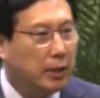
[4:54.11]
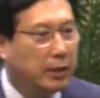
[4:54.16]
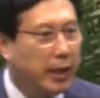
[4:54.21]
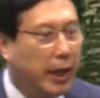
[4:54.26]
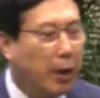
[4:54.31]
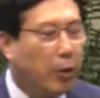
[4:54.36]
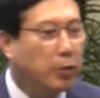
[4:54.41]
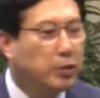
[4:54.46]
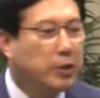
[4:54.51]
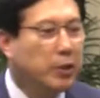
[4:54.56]

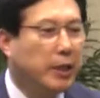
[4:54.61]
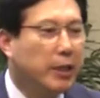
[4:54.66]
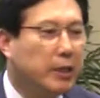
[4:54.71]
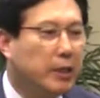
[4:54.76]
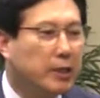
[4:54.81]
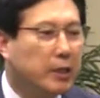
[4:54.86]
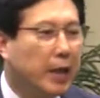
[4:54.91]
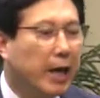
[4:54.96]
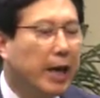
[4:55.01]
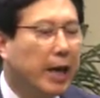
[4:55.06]
내가 오전에
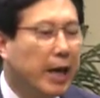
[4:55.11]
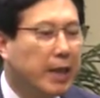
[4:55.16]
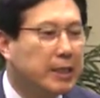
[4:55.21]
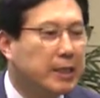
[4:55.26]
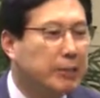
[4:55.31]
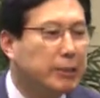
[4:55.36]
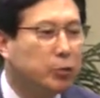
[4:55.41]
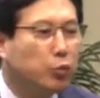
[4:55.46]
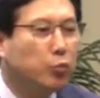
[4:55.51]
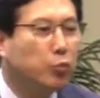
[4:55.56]
시간
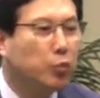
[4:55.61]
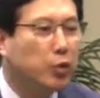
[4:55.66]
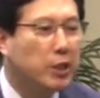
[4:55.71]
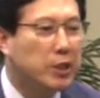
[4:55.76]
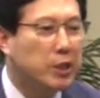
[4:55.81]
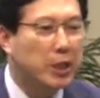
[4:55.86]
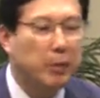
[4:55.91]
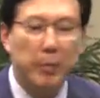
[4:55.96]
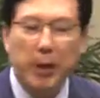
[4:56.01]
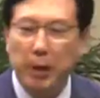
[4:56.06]
관계상 충분히
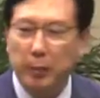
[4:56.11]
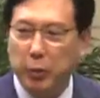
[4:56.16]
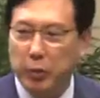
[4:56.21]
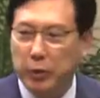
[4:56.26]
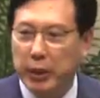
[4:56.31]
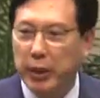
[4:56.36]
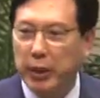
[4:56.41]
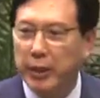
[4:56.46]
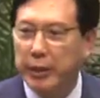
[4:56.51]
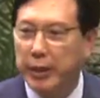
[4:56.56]
설명을
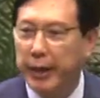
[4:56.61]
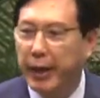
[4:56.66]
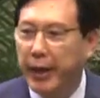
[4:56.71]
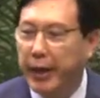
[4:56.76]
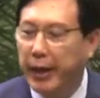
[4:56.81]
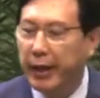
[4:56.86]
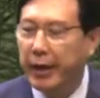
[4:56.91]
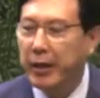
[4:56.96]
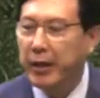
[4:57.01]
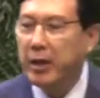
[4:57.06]
못
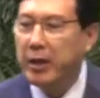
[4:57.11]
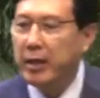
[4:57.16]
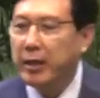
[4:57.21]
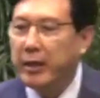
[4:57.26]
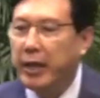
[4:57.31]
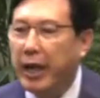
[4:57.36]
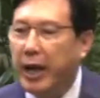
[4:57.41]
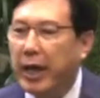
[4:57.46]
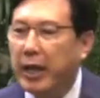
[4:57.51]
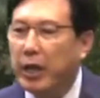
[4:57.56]
했는데
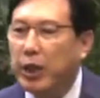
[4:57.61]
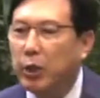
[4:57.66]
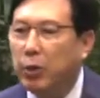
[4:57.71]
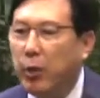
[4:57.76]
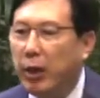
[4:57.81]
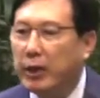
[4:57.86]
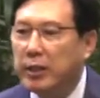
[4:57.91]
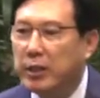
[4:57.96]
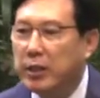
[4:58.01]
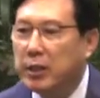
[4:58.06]
내가
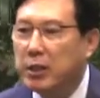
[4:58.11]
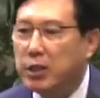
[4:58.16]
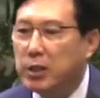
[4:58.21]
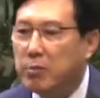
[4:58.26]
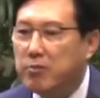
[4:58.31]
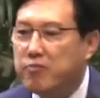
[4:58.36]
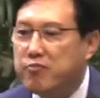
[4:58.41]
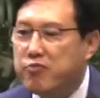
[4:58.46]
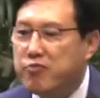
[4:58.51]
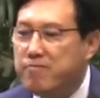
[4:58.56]
기도하는
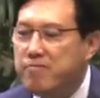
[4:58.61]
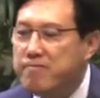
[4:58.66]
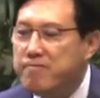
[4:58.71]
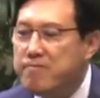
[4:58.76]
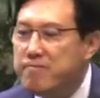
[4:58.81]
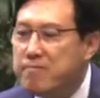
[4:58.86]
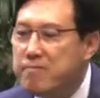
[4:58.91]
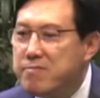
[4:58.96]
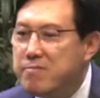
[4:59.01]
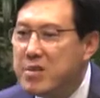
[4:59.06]
것이
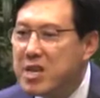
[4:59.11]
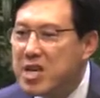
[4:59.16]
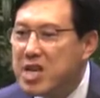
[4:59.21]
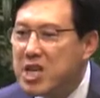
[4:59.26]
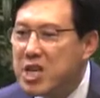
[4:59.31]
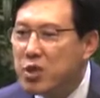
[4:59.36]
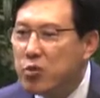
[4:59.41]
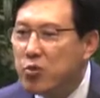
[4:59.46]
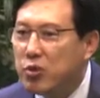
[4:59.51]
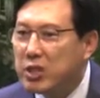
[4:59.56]
분명 히
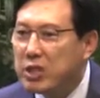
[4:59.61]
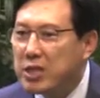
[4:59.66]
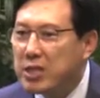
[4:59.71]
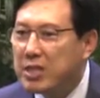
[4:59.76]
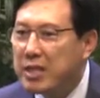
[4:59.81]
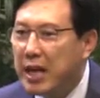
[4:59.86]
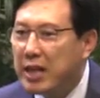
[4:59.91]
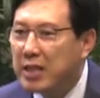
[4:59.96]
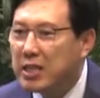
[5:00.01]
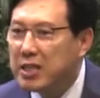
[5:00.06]

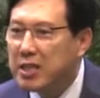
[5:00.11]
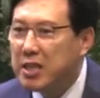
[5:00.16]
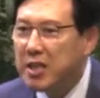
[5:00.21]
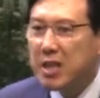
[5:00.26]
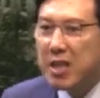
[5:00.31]
이루어진다는